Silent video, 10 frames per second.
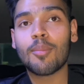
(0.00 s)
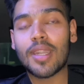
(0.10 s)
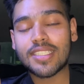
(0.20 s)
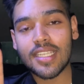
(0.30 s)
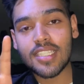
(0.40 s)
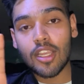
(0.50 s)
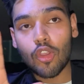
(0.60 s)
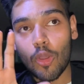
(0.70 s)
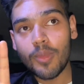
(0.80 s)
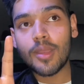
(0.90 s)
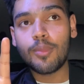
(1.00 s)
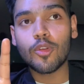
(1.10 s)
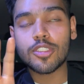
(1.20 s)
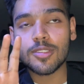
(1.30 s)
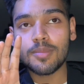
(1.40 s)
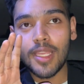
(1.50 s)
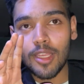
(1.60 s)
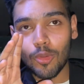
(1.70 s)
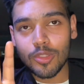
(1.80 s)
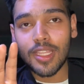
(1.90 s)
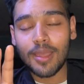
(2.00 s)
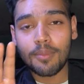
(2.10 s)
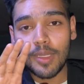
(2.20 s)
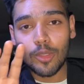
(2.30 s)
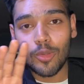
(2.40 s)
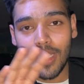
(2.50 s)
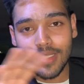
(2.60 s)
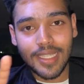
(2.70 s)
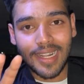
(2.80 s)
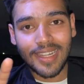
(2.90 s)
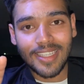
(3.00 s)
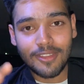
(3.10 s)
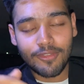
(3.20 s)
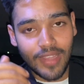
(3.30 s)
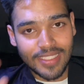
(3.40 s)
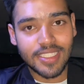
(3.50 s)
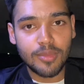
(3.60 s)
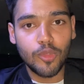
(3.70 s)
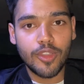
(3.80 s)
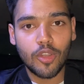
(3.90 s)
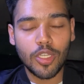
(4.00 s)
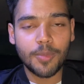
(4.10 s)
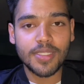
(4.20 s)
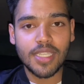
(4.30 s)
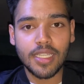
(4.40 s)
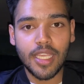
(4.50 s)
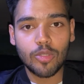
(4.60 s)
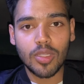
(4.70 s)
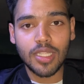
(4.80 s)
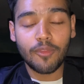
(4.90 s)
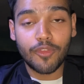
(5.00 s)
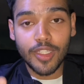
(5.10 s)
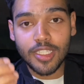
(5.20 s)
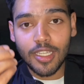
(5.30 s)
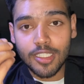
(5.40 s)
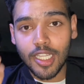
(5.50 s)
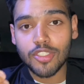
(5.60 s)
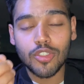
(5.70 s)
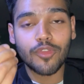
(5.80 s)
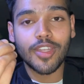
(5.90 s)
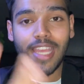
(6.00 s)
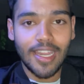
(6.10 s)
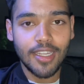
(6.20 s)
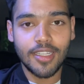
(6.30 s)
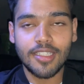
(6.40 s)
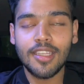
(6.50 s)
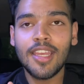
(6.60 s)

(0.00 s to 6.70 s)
बट जैसा कॉमिक बुक्स में होता है बिल्कुल एग्जैक्टली exactly वैसे ही मूवी को रिप्रेजेंट किया हुआ था विद अ टच ऑफ रियलिटी